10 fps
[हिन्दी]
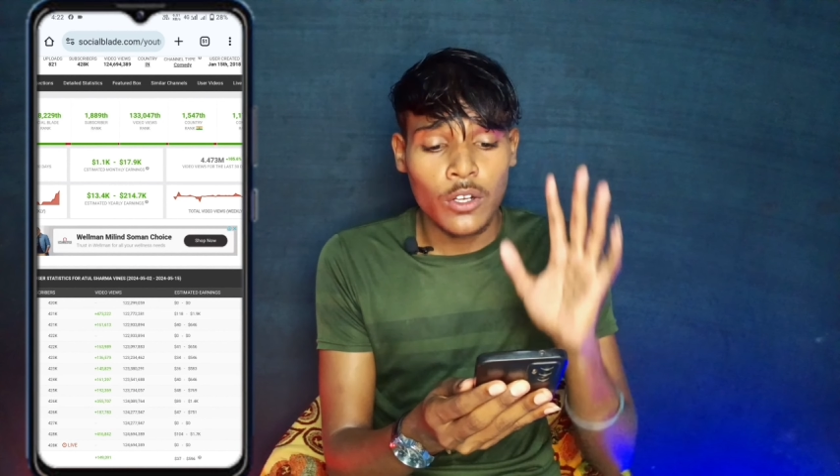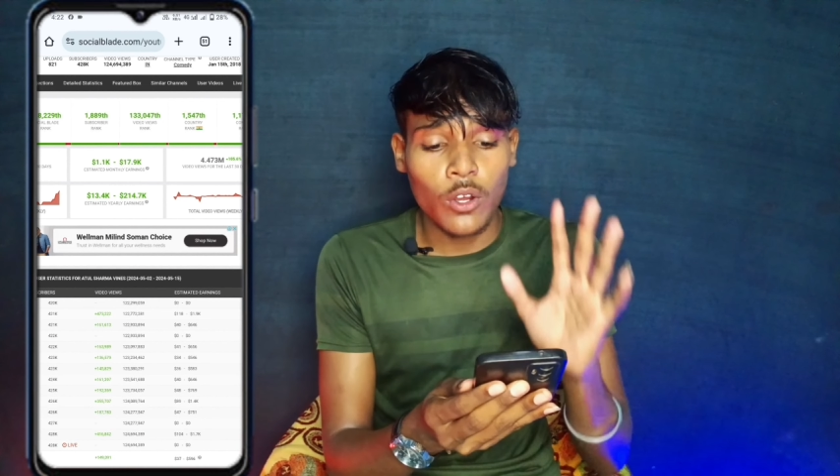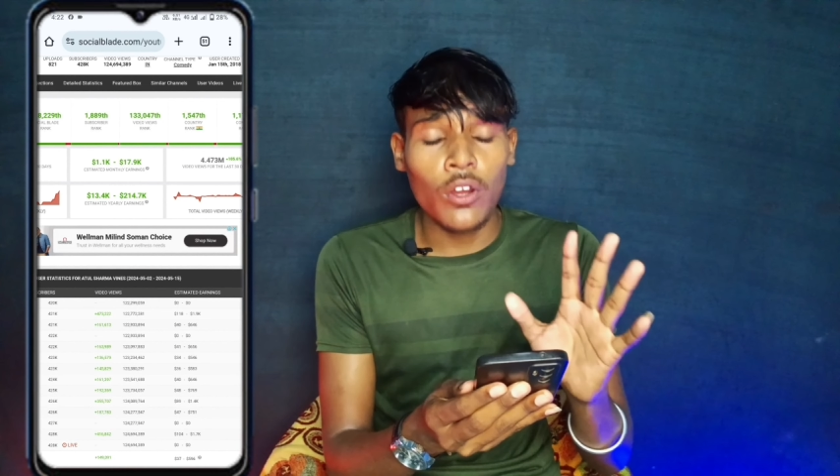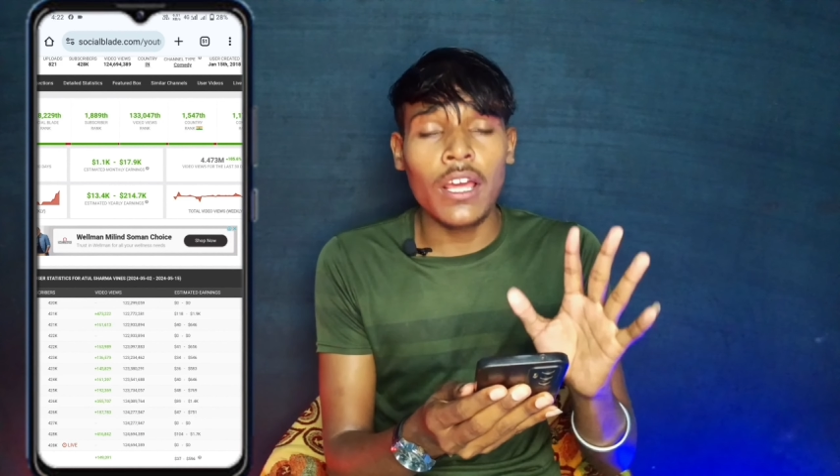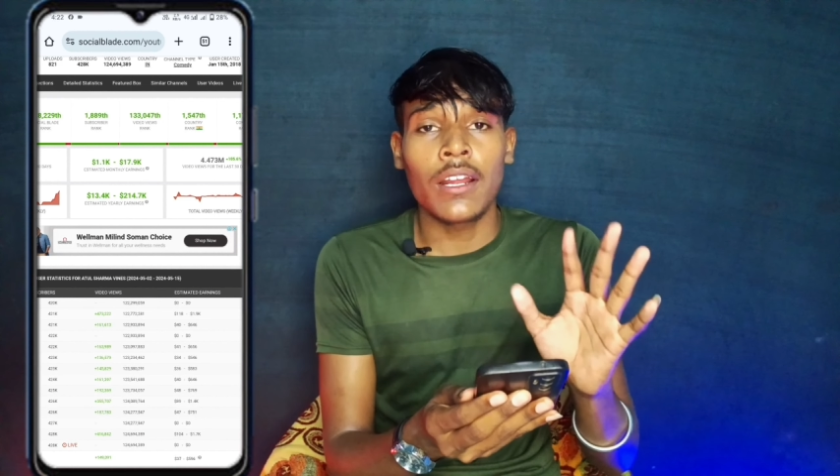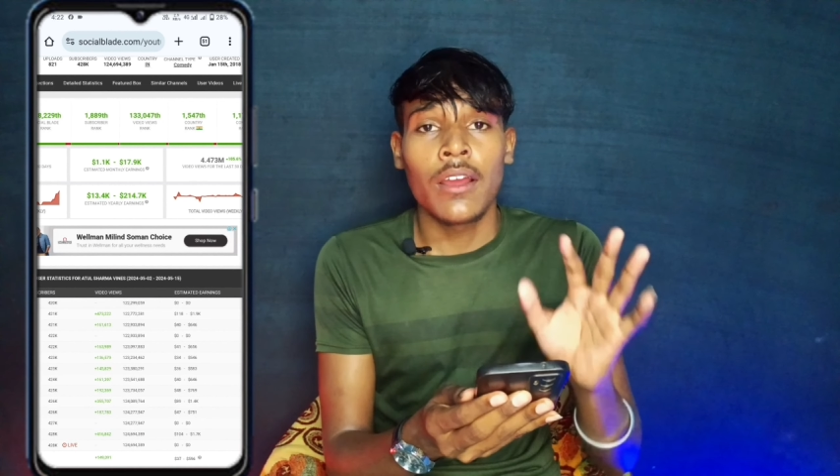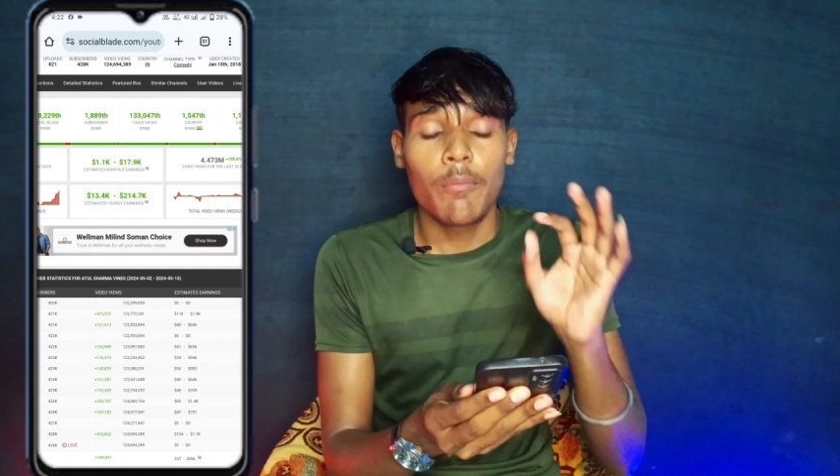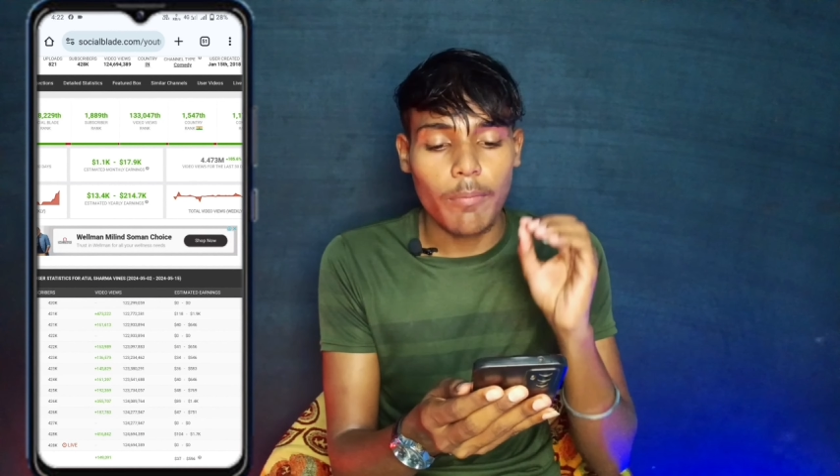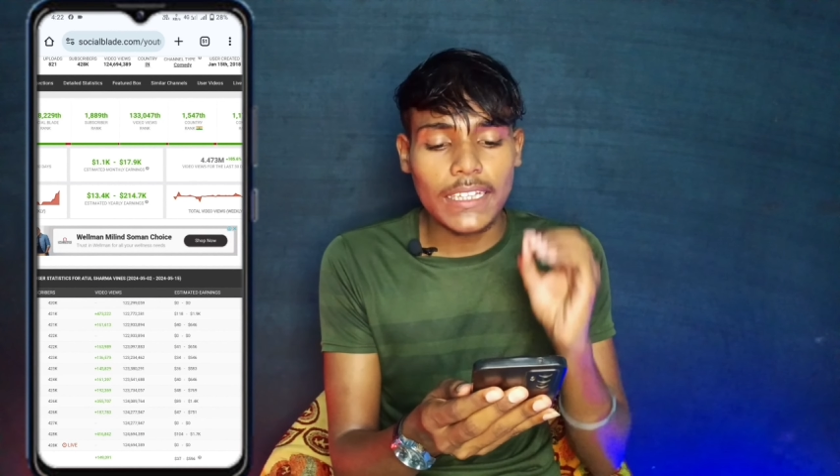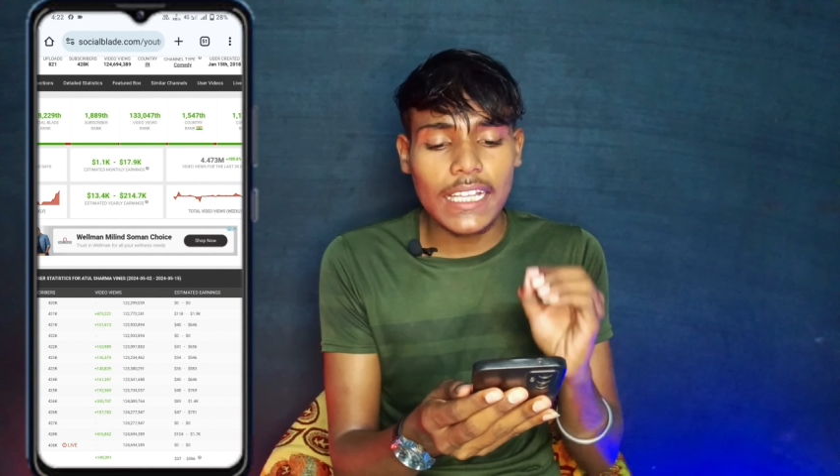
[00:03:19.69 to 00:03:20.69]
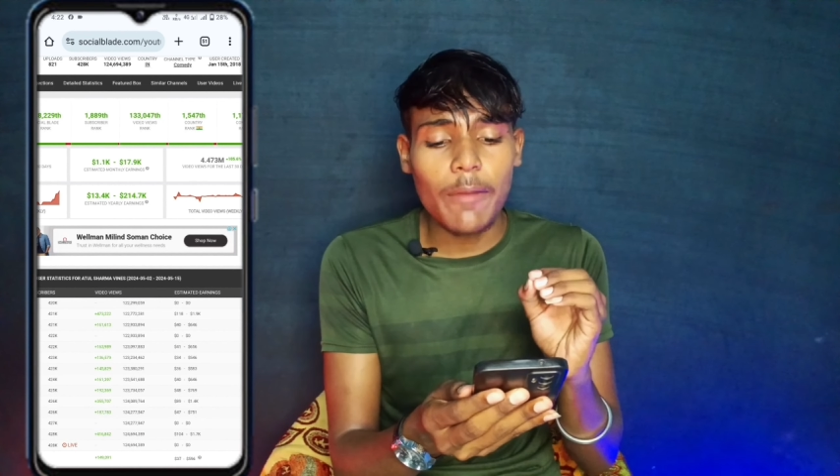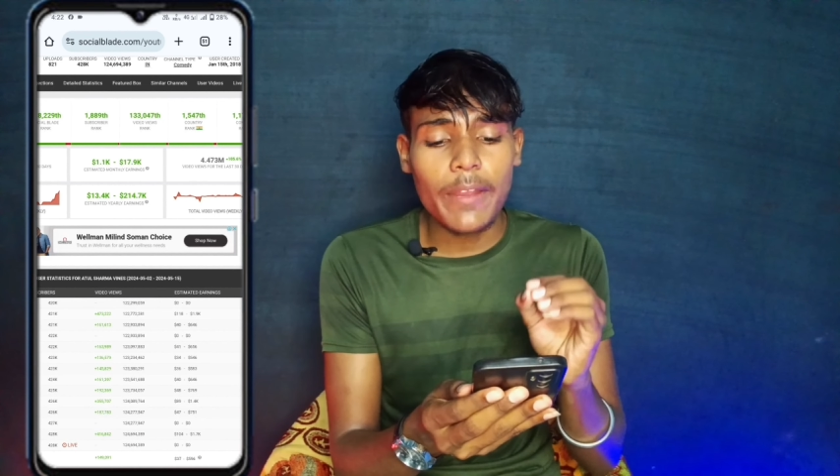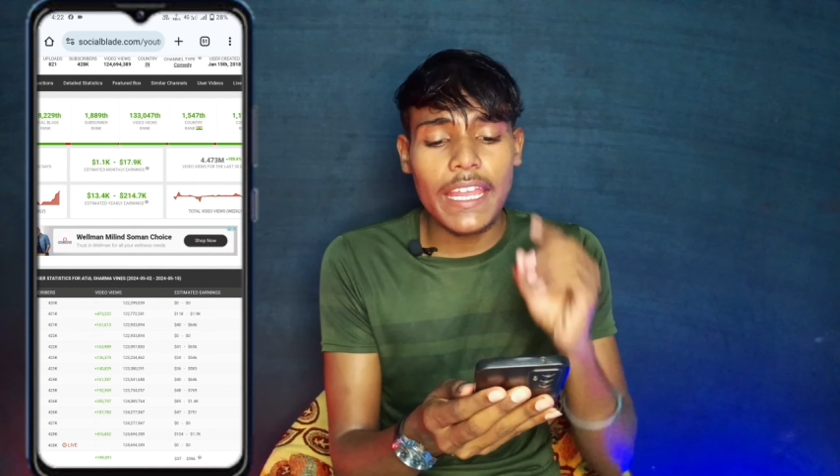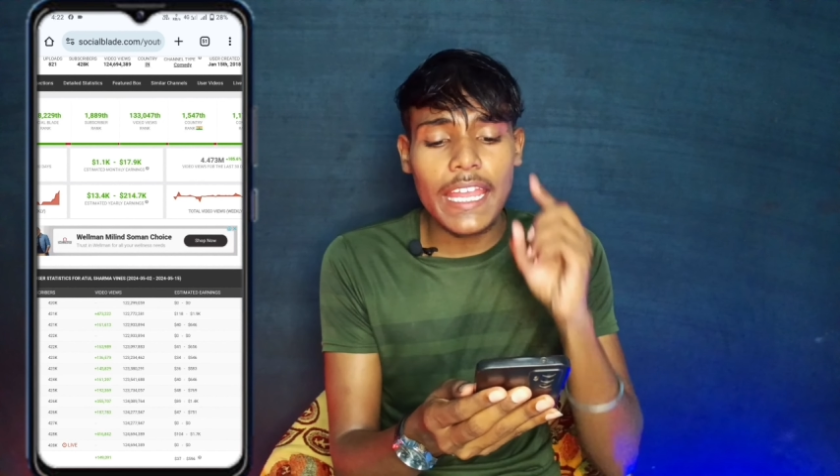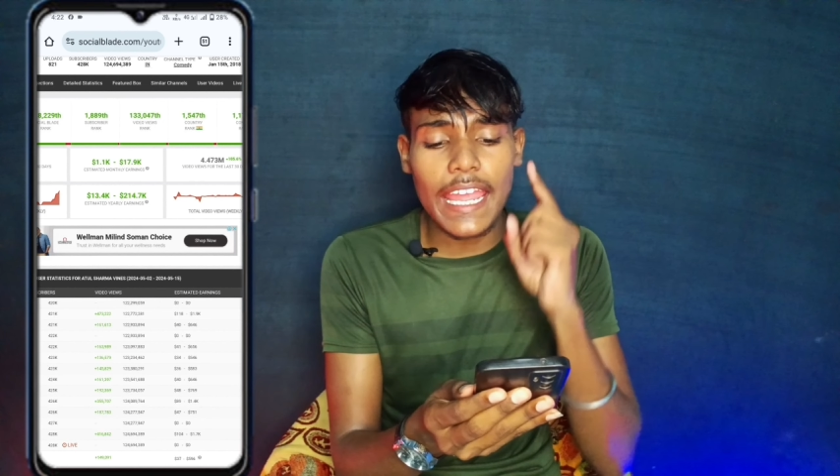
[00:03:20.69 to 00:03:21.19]
डॉलर मतलब
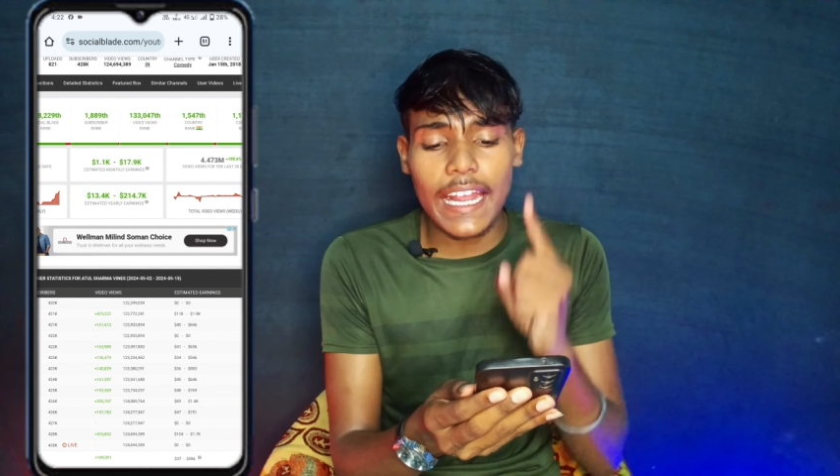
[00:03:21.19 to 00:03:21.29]
कि